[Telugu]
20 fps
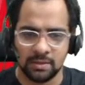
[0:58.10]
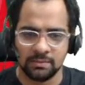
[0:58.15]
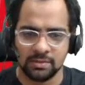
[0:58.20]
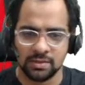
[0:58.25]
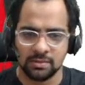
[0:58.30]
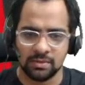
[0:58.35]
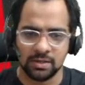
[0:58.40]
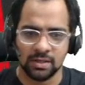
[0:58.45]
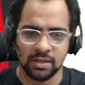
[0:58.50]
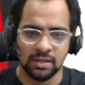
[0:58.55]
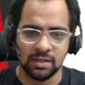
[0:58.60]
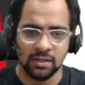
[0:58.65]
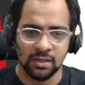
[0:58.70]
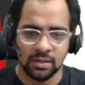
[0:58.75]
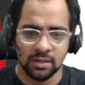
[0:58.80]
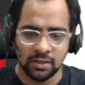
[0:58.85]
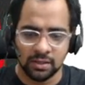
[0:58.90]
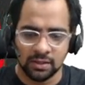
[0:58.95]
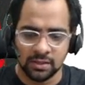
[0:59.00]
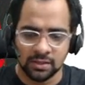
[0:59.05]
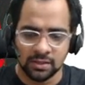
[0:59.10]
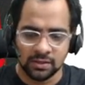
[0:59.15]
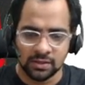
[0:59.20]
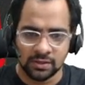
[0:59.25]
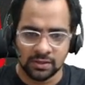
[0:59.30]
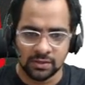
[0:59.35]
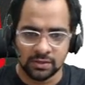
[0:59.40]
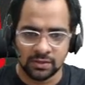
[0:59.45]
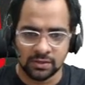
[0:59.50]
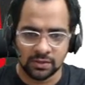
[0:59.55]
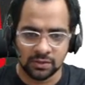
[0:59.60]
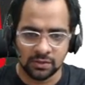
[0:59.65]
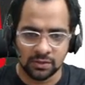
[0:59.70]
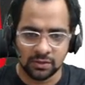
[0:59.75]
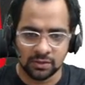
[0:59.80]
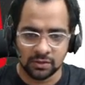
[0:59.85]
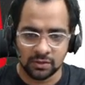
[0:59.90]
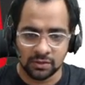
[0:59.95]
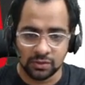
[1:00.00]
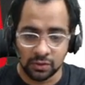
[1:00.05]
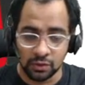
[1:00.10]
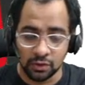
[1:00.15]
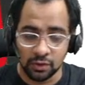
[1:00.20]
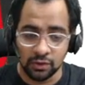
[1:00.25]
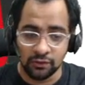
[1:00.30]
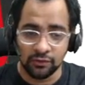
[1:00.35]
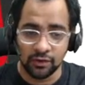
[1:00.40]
నిమిషం అండి సో డోంట్